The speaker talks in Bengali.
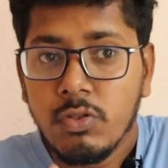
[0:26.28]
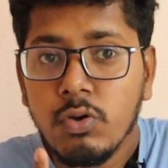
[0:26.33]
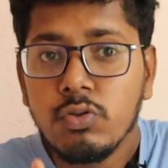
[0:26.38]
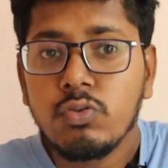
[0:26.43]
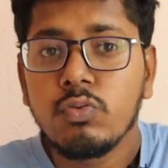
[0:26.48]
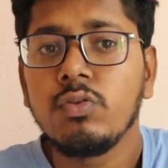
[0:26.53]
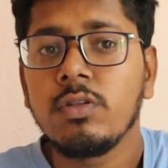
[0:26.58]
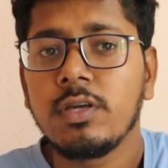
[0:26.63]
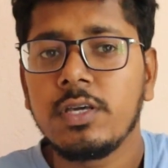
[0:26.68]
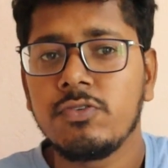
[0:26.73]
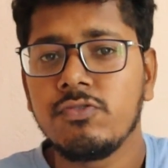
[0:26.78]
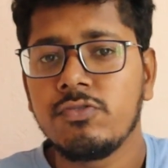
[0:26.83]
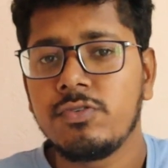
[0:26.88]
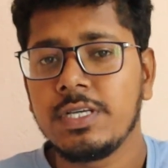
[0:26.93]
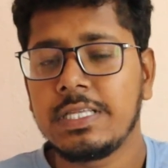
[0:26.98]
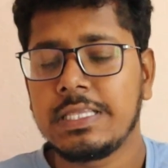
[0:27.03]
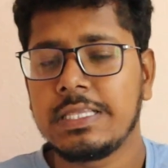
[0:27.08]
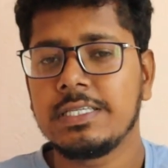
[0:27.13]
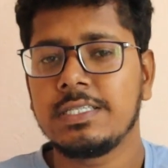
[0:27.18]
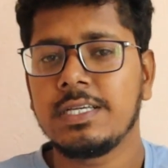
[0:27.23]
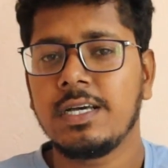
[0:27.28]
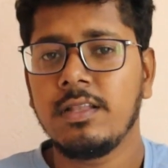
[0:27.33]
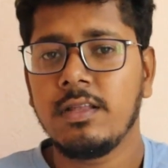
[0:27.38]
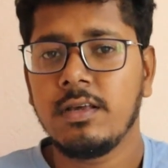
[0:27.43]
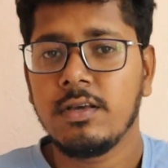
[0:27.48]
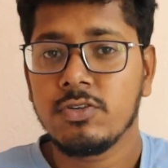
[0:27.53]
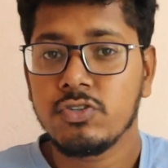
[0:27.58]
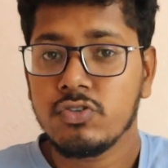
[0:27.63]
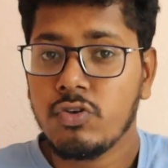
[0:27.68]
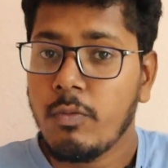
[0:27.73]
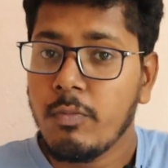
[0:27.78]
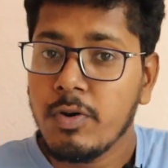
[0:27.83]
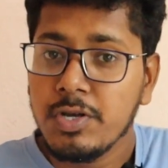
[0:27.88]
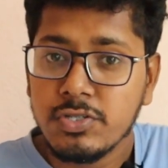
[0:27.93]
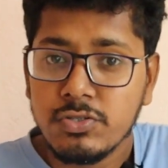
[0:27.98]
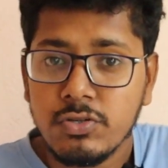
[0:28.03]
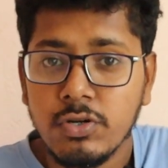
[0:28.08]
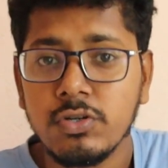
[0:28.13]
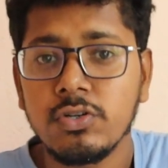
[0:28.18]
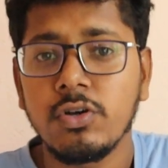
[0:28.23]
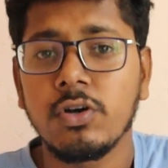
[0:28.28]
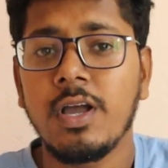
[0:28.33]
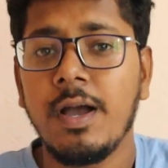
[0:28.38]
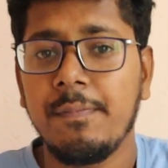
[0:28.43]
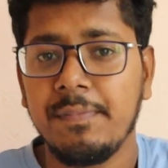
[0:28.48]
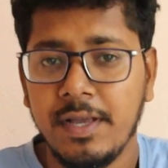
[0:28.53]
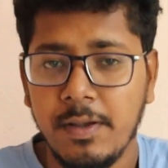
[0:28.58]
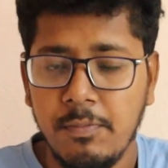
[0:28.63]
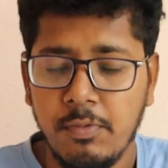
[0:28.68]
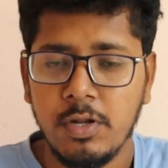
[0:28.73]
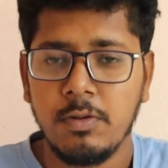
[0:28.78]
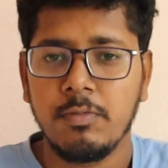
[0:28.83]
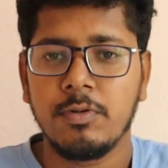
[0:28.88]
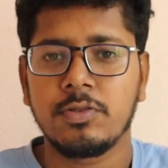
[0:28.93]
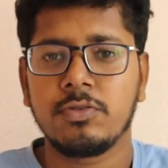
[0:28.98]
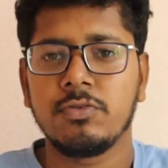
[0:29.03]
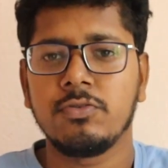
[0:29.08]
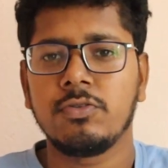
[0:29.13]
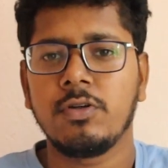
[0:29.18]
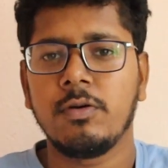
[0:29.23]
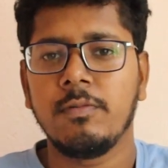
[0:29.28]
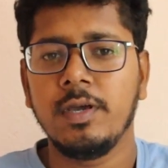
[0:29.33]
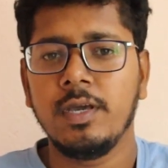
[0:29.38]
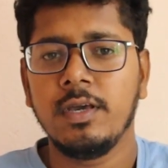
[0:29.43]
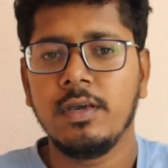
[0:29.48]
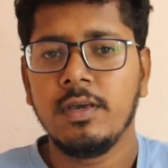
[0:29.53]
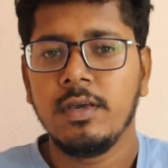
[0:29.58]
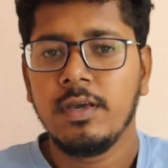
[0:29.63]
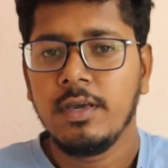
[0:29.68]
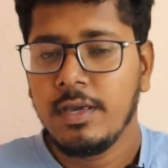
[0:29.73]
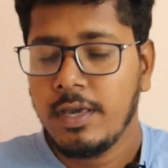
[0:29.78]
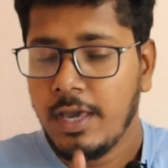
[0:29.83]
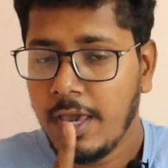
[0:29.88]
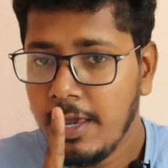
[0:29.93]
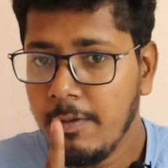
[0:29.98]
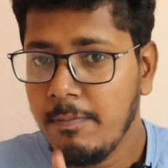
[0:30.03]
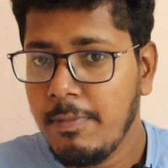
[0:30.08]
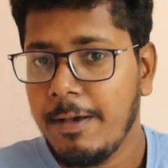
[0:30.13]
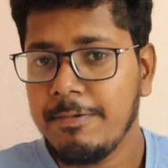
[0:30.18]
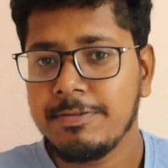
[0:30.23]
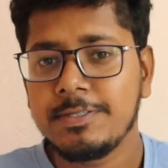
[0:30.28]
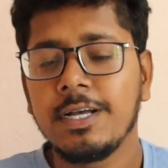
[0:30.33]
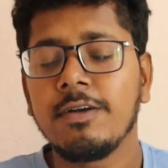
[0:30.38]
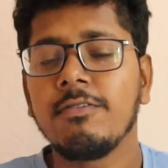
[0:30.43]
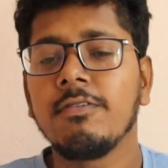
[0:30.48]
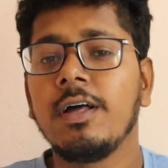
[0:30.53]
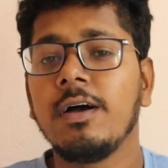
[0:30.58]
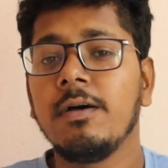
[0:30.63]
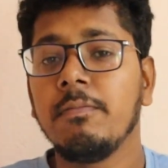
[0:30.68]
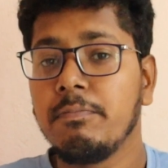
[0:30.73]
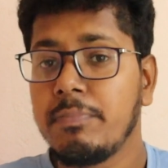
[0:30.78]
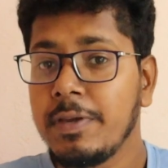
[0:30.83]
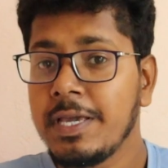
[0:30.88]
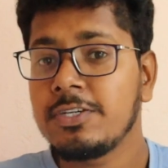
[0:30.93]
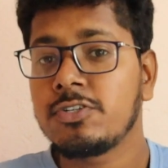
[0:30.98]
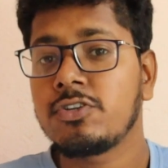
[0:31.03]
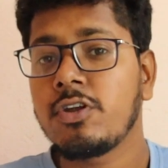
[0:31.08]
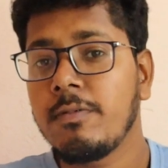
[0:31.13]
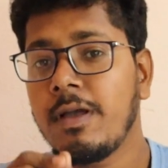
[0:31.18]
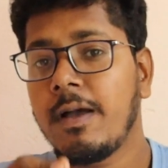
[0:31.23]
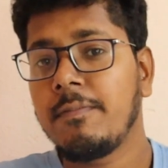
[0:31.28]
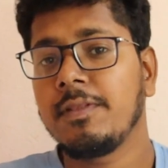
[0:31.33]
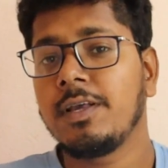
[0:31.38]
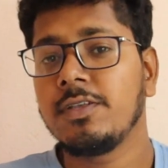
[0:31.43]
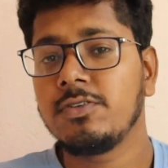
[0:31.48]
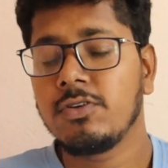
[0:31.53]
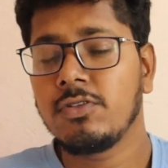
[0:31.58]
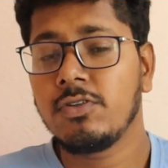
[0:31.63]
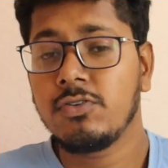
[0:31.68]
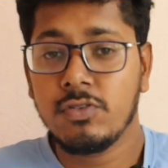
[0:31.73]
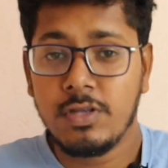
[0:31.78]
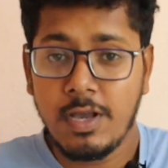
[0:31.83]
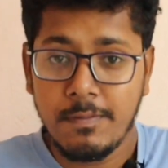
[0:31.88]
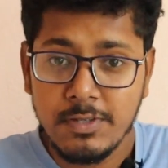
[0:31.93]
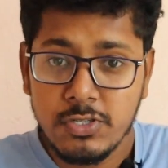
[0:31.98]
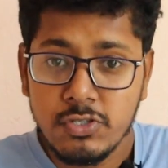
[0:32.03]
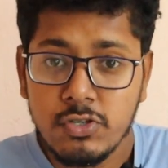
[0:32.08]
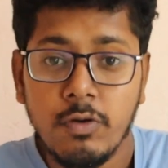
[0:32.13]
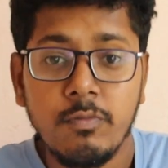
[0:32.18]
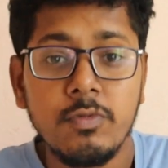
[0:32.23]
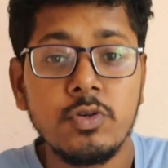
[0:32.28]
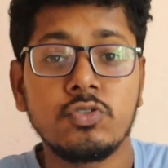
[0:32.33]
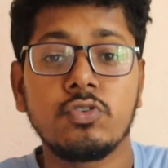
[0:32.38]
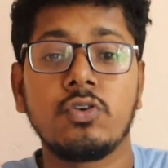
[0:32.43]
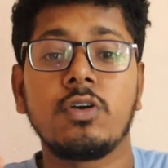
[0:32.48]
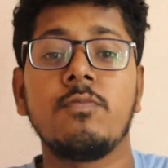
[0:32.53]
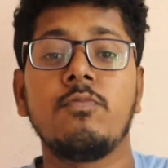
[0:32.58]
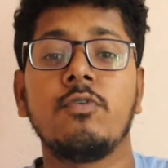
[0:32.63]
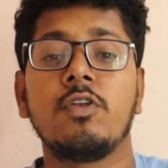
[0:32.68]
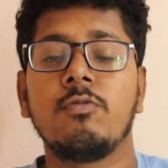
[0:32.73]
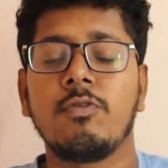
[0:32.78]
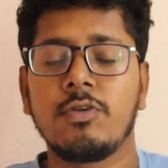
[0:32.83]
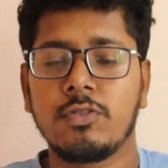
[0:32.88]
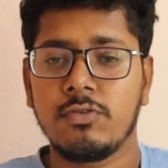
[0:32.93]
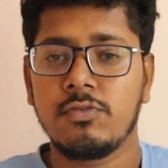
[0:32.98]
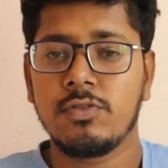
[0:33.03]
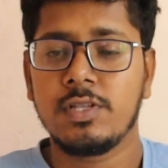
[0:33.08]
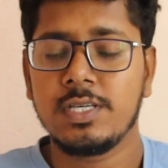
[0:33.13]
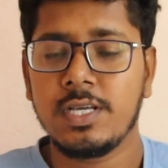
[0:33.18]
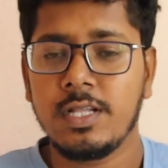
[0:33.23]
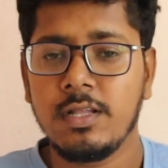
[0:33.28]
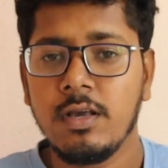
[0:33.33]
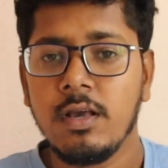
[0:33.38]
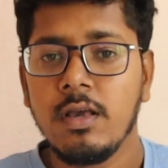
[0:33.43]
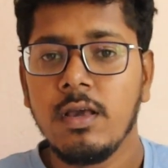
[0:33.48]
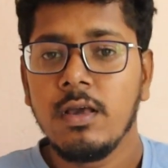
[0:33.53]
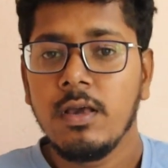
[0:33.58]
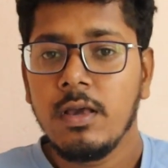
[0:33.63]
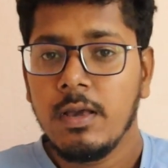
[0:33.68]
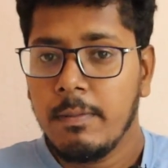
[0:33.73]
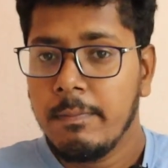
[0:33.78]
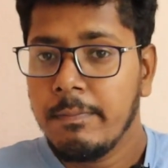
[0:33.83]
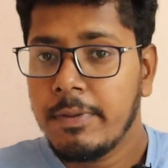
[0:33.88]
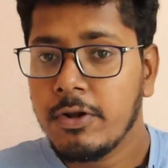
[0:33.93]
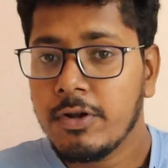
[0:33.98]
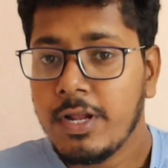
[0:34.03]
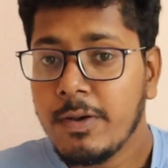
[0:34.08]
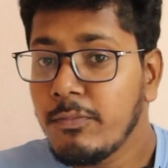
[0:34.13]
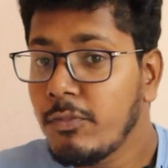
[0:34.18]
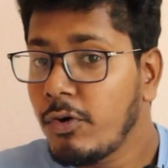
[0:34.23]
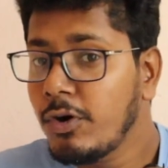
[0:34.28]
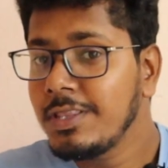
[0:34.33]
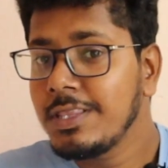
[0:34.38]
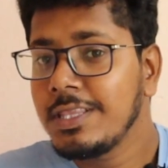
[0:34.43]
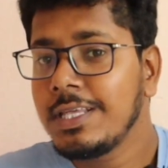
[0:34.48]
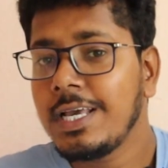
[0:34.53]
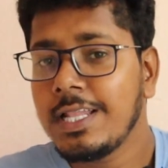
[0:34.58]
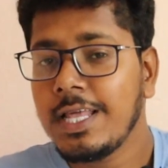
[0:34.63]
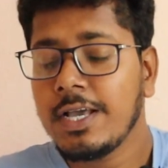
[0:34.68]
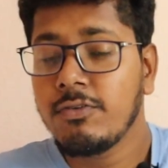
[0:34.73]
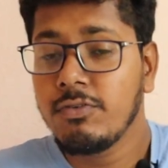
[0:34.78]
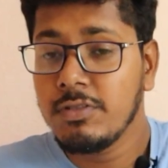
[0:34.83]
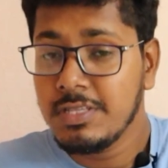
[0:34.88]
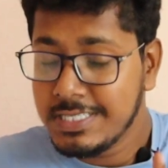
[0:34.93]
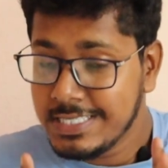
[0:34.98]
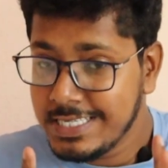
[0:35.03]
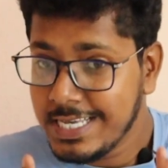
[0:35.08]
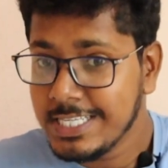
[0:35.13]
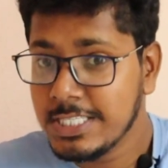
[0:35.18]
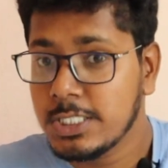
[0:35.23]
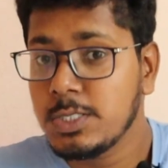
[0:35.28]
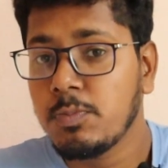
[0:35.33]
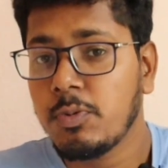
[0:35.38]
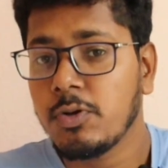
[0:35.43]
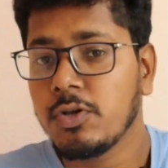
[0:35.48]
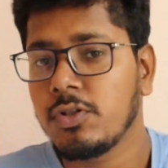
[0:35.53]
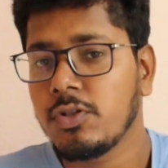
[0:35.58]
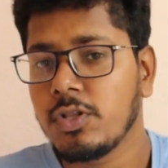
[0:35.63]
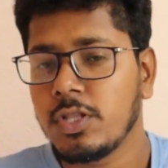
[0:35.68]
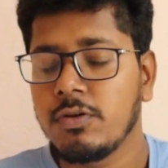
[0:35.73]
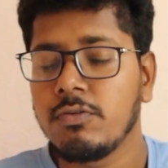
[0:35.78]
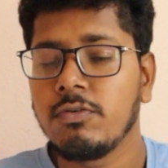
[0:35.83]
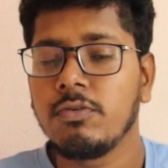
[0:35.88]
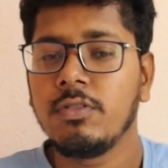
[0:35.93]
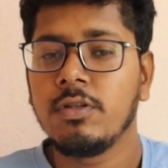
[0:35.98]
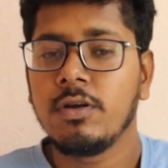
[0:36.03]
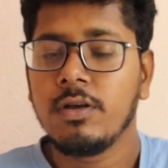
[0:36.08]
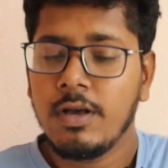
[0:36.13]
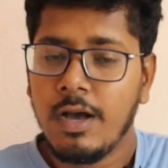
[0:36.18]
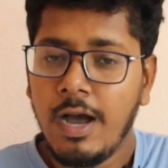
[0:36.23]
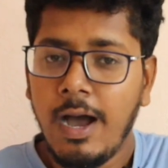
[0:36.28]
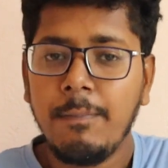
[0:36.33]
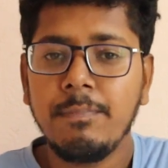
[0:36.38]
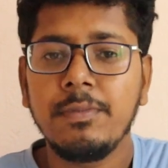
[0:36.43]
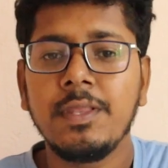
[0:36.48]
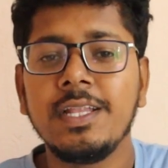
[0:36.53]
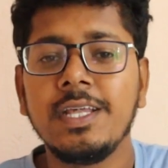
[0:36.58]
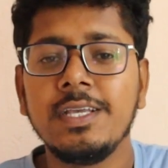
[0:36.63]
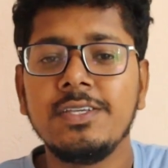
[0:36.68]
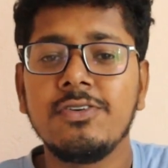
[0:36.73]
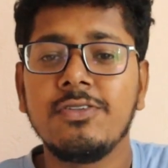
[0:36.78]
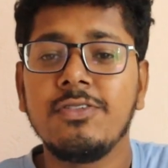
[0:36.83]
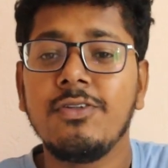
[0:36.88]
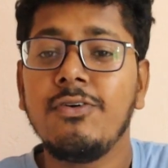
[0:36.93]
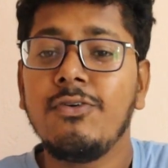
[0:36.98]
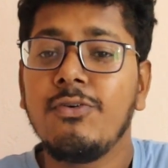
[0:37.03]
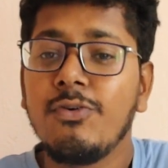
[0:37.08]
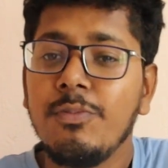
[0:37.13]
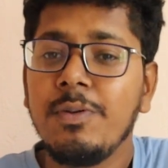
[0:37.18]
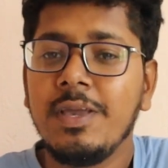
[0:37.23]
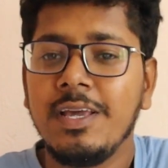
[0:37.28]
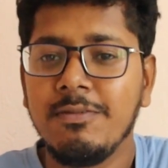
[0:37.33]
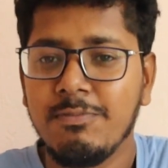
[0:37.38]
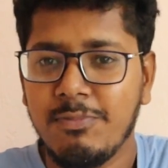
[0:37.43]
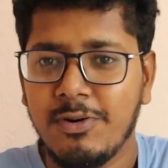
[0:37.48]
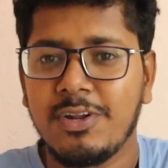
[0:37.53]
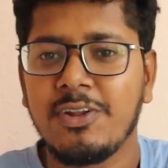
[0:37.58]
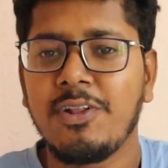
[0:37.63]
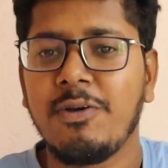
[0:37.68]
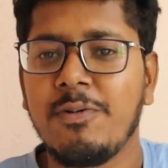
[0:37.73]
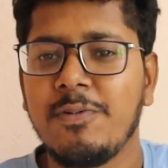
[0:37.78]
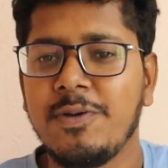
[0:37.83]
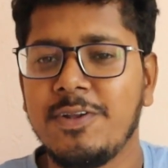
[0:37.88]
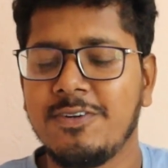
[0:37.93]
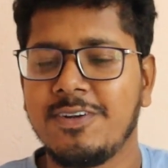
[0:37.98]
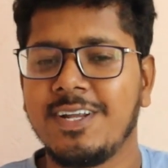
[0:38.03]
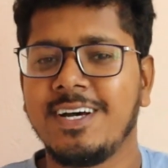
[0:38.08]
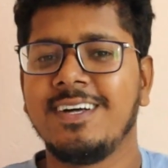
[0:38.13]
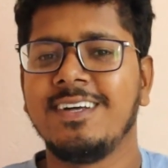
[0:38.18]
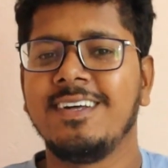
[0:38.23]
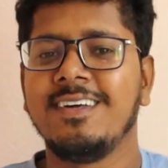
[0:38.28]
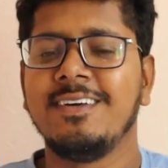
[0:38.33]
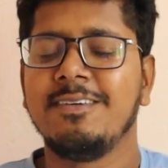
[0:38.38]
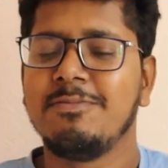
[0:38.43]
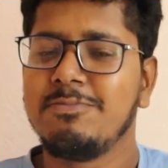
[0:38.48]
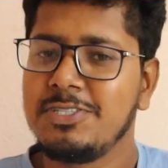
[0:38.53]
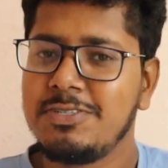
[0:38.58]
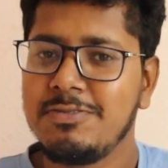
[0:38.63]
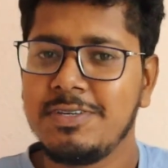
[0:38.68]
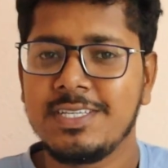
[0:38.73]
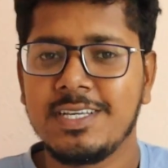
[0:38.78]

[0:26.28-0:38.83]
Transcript: নতুন কিছু শিখতে চান সময়ের সঙ্গে সঙ্গে আপনাকে পরিবর্তন হতে হবে এই ব্যবসাগুলো বেস্ট হবে আপনার জন্য যদি আপনি সময়ের সঙ্গে পরিবর্তন হতে চান ভিডিওটা মন দিয়ে দেখুন শেষ পর্যন্ত দেখুন আপনাদের জন্য খুব ইম্পর্টেন্ট হবে ভিডিওটা বুঝতে